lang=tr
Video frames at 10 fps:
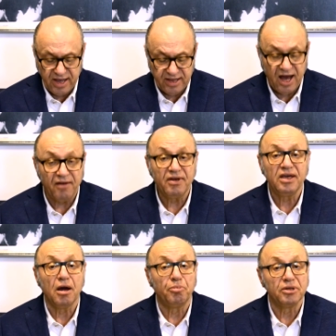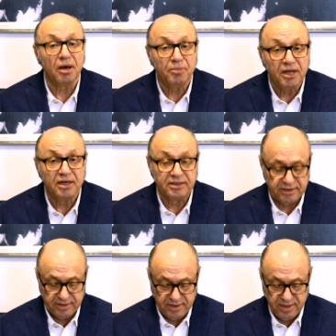tedavi yapılabilir.